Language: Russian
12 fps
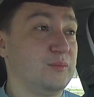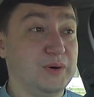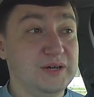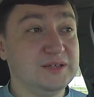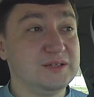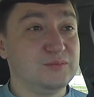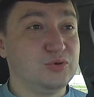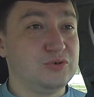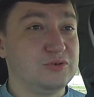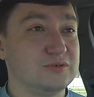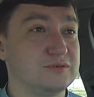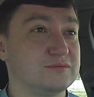
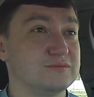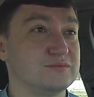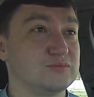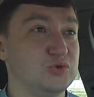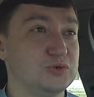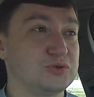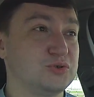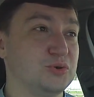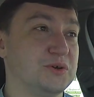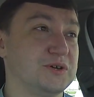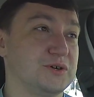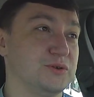Поэтому тот,
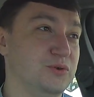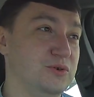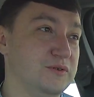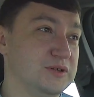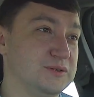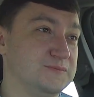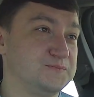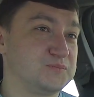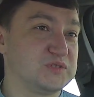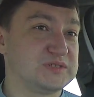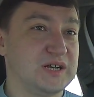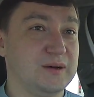кто их ловит,
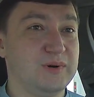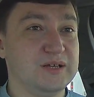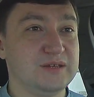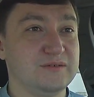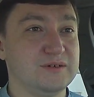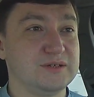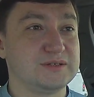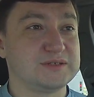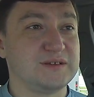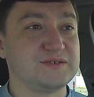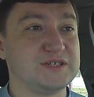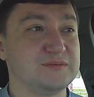зарабатывает
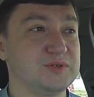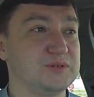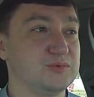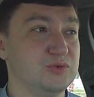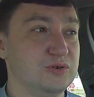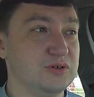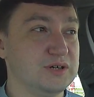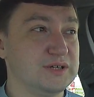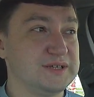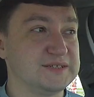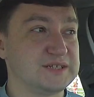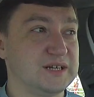совсем немного
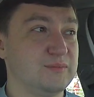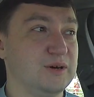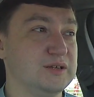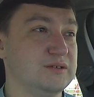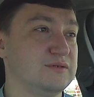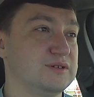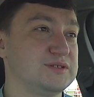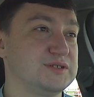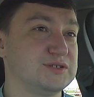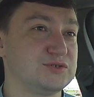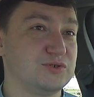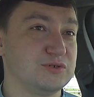и зарабатывает
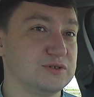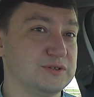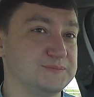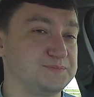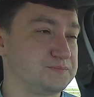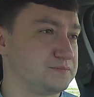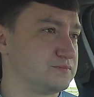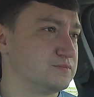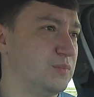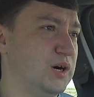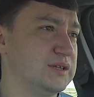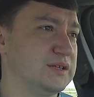сезонно.
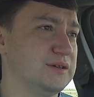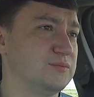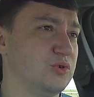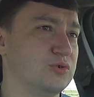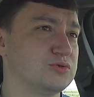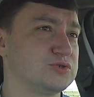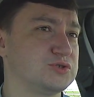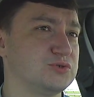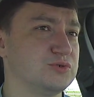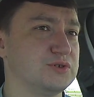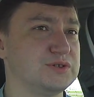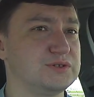Матки могут
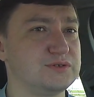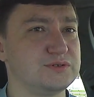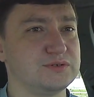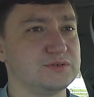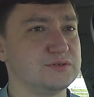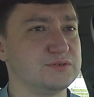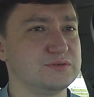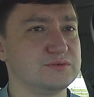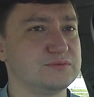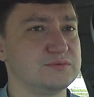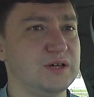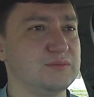стоить
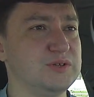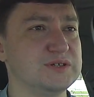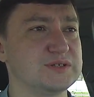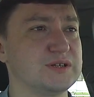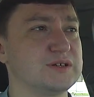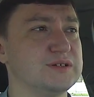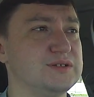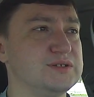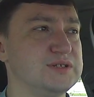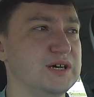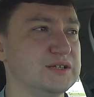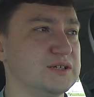э, там несколько
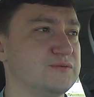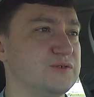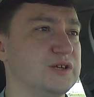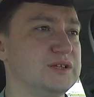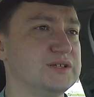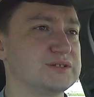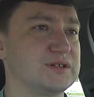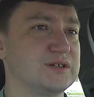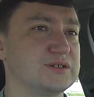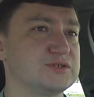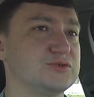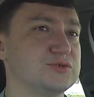десятков или
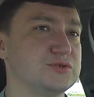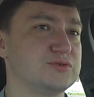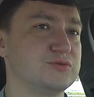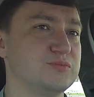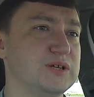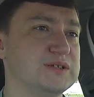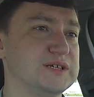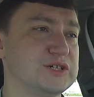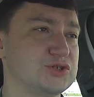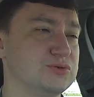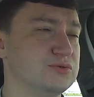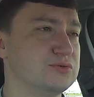несколько сотен рублей за
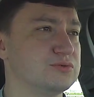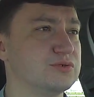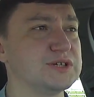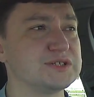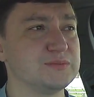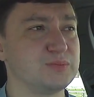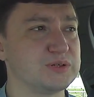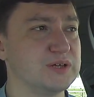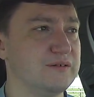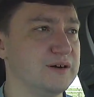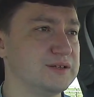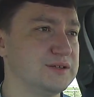штуку, но если
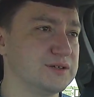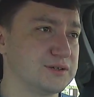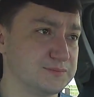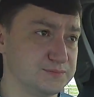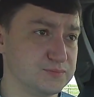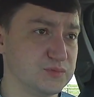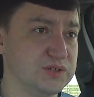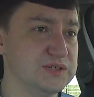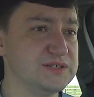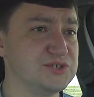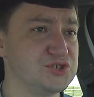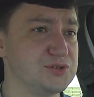продавать их
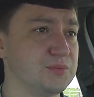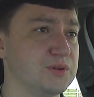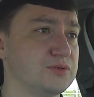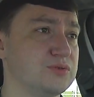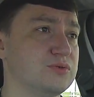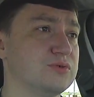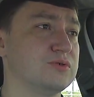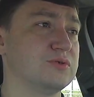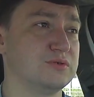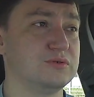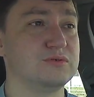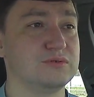тысячами,
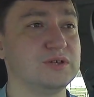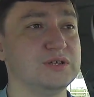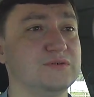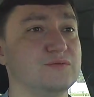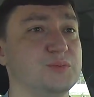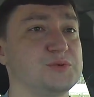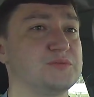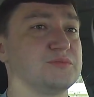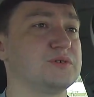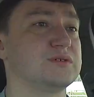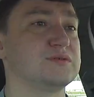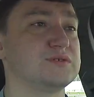то это, в
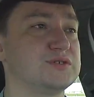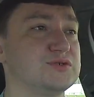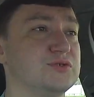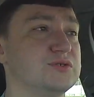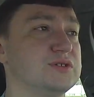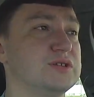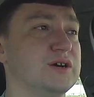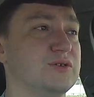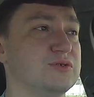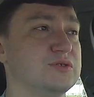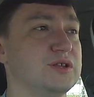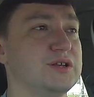общем-то, сезонный
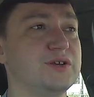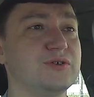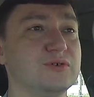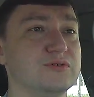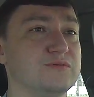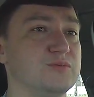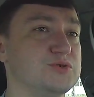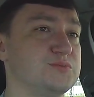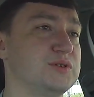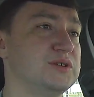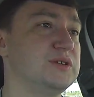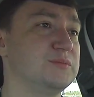доход для регионов может
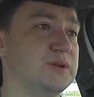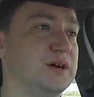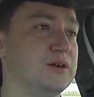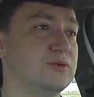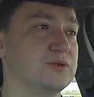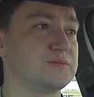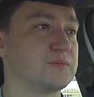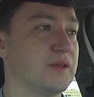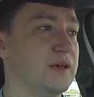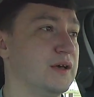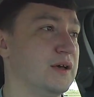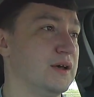быть неплохой.
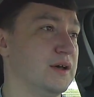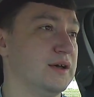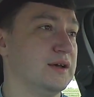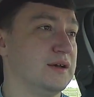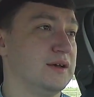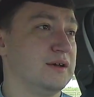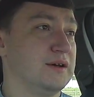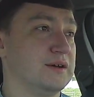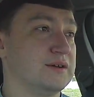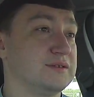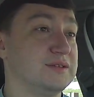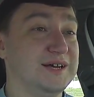
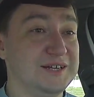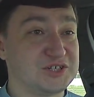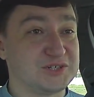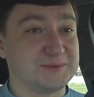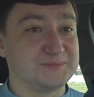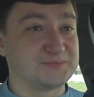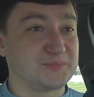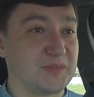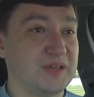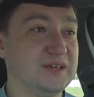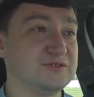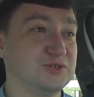Дальше.
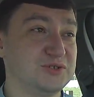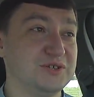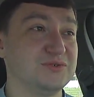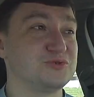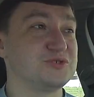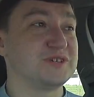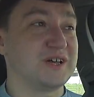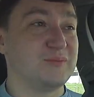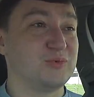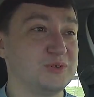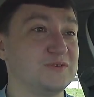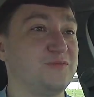Их все-таки нужно
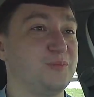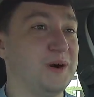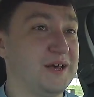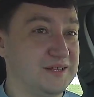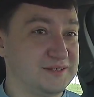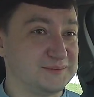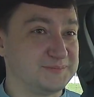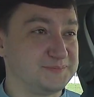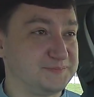кому-то впарить.